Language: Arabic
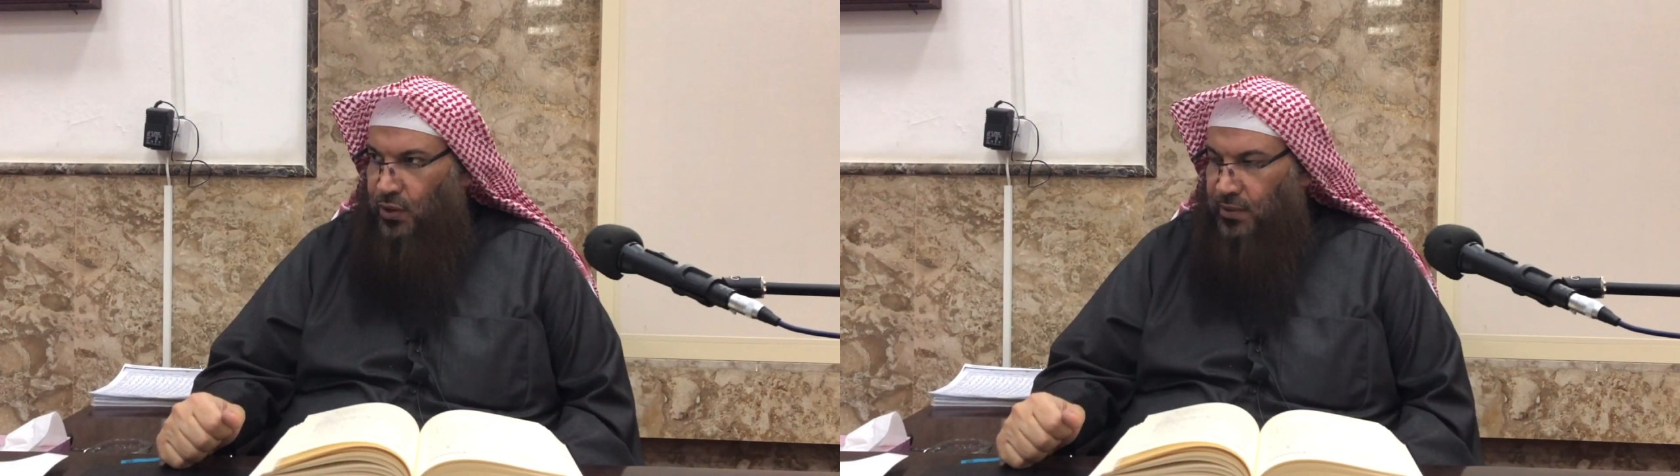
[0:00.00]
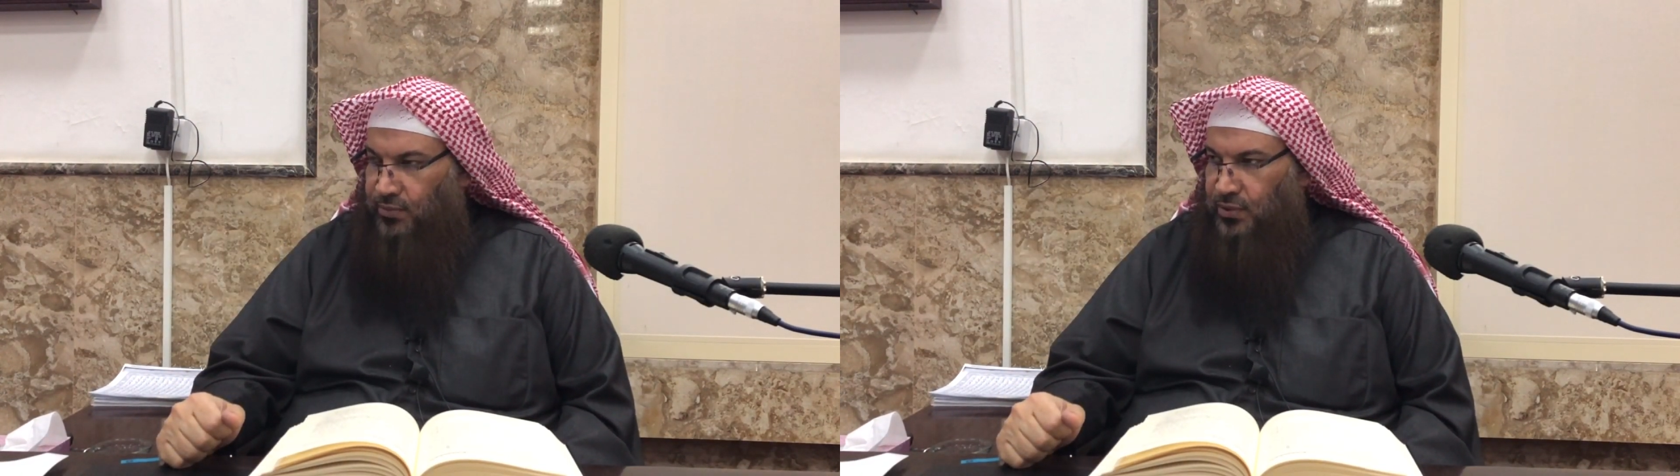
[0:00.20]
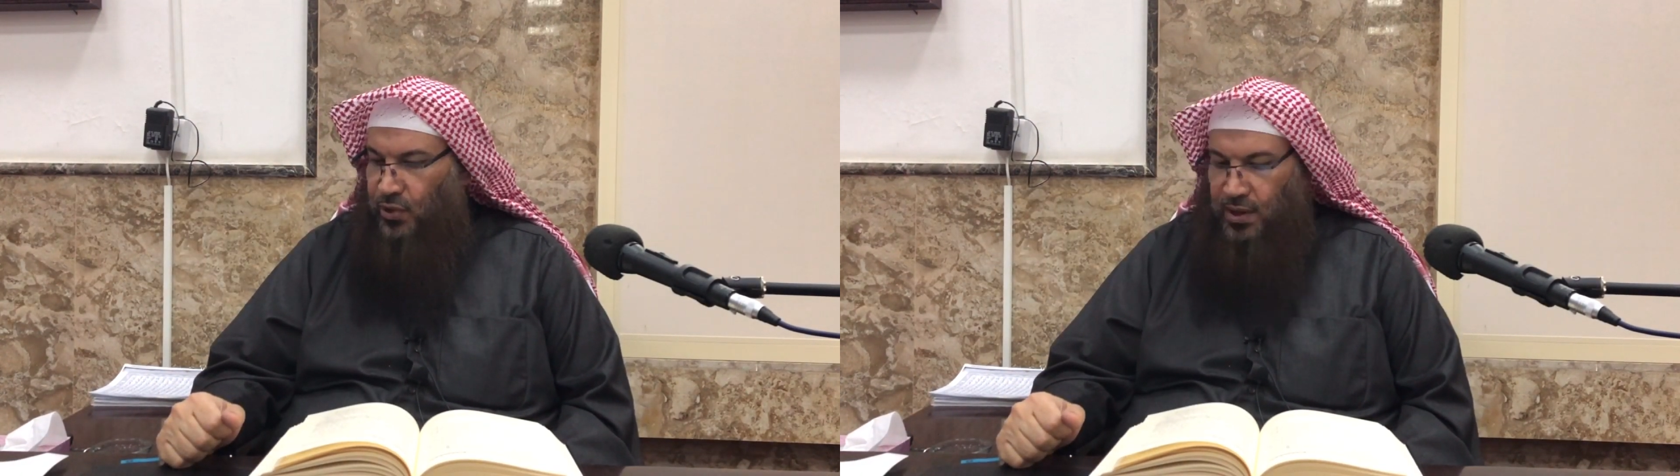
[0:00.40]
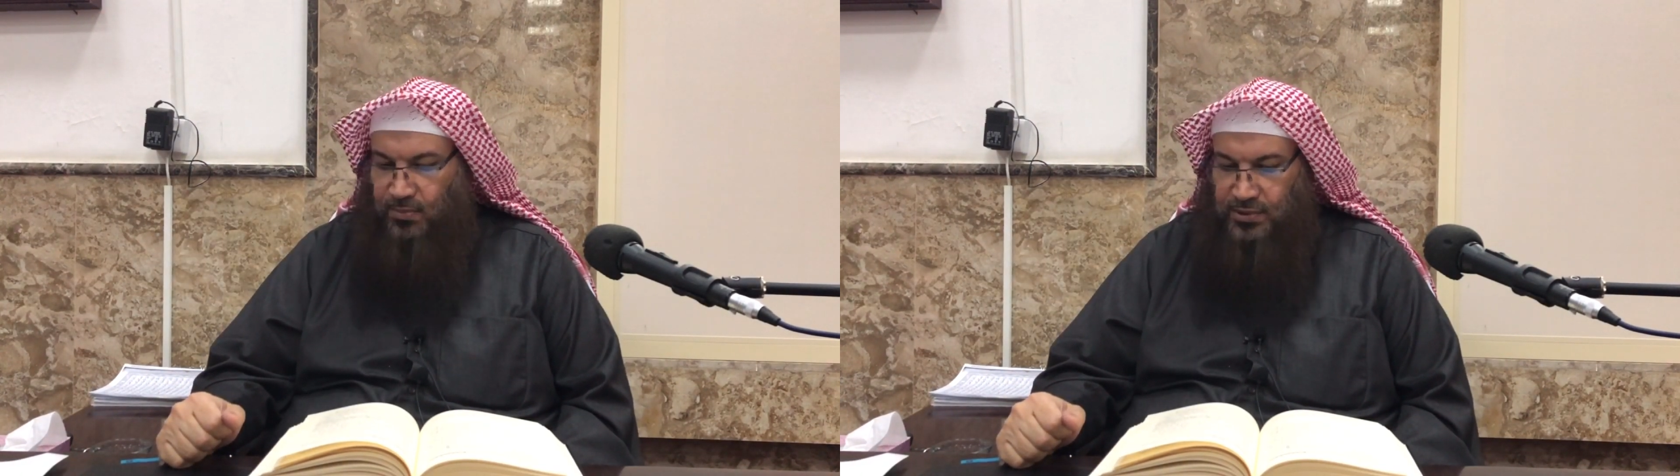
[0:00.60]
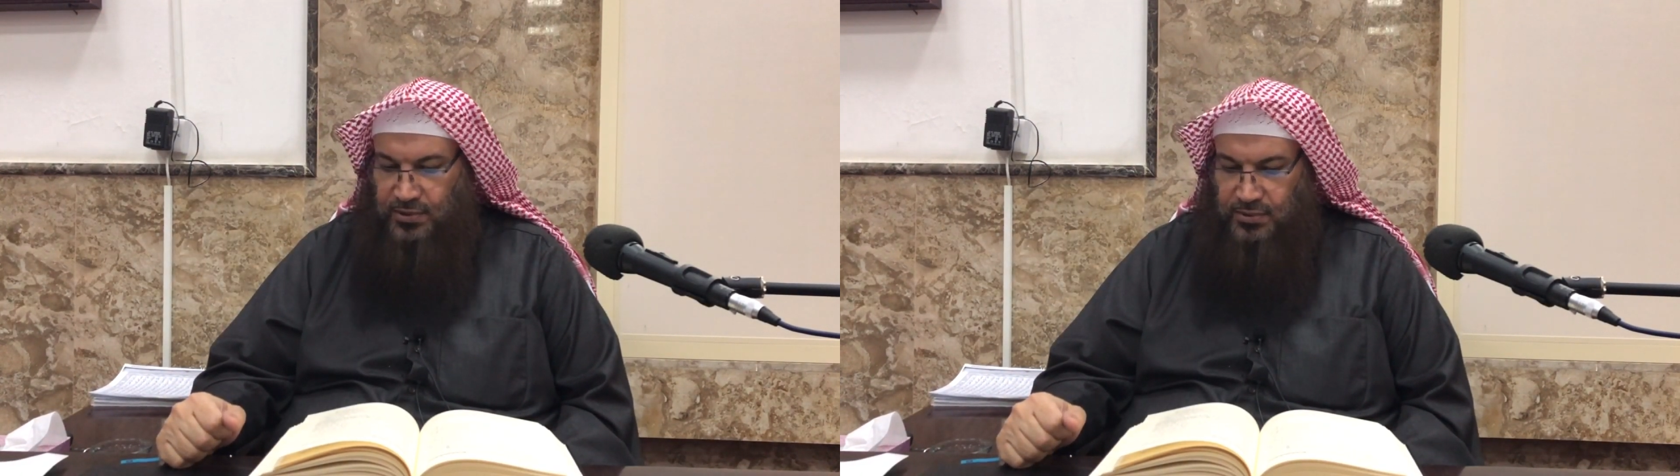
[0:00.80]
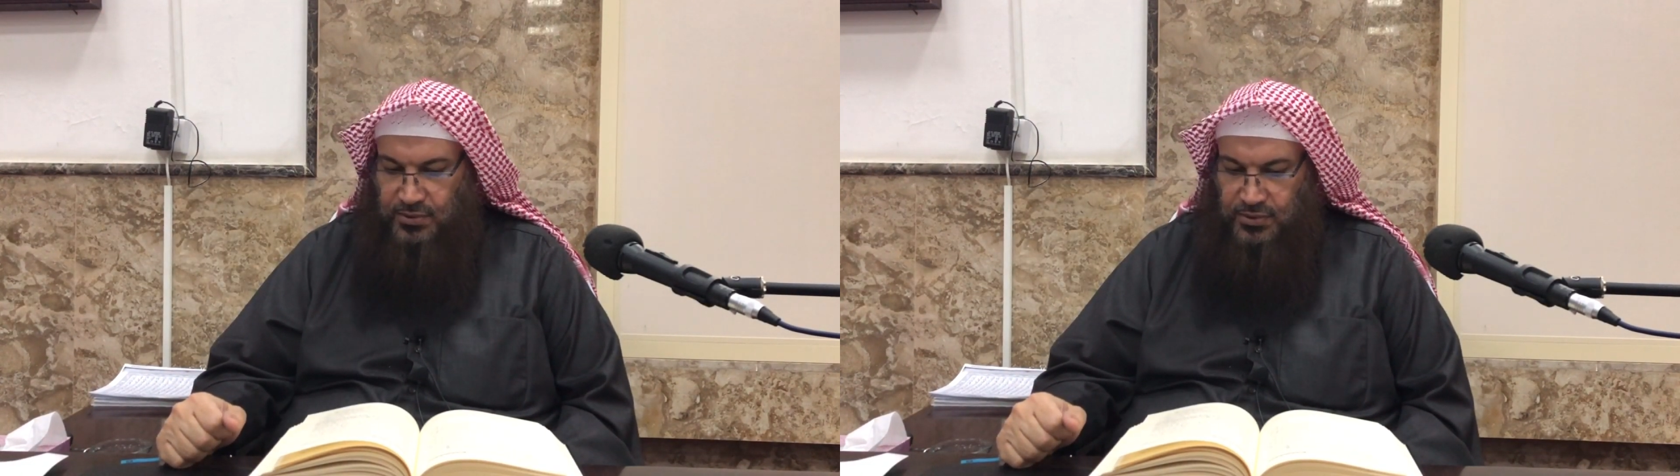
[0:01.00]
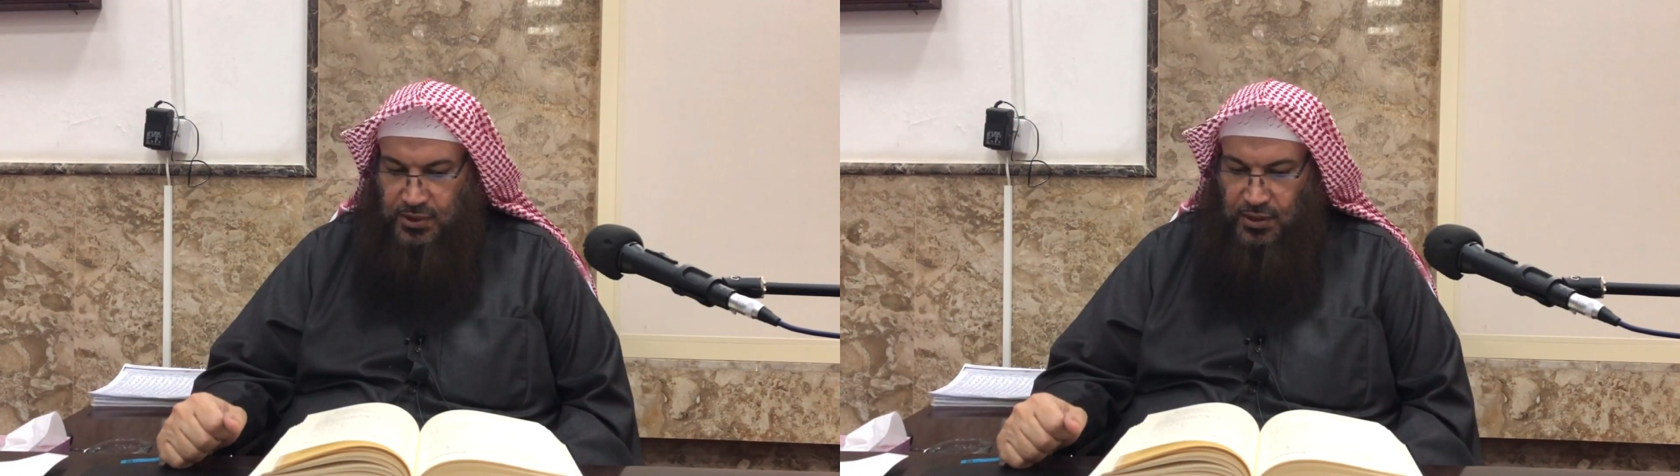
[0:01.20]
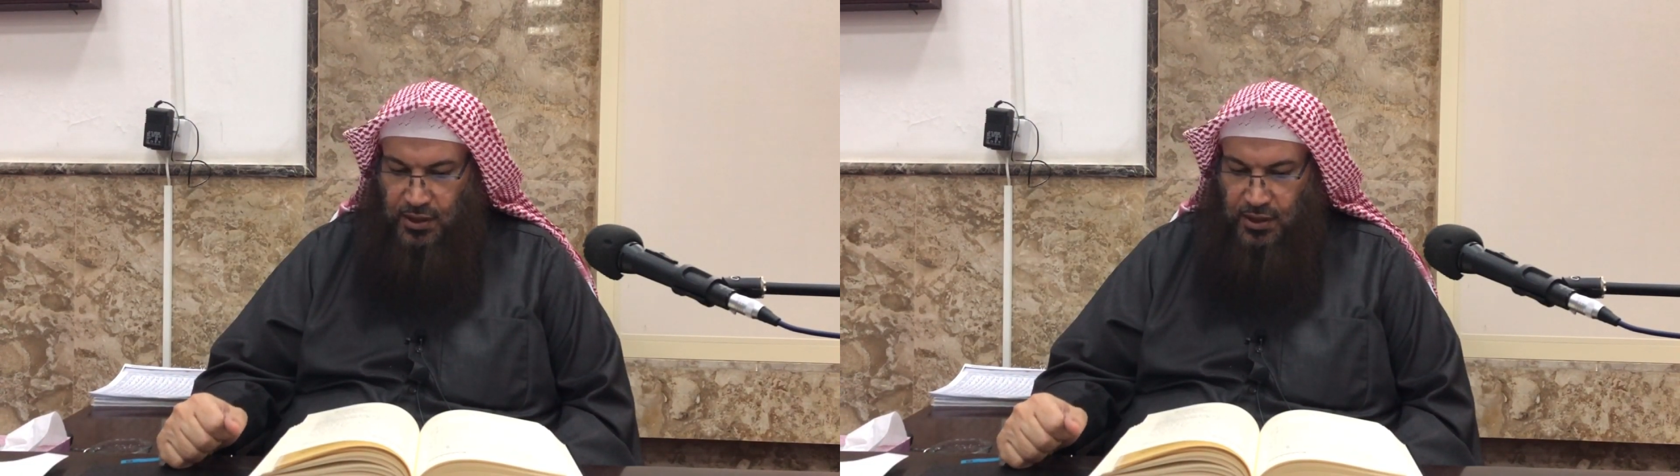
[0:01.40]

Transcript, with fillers: وعبد محمد صلى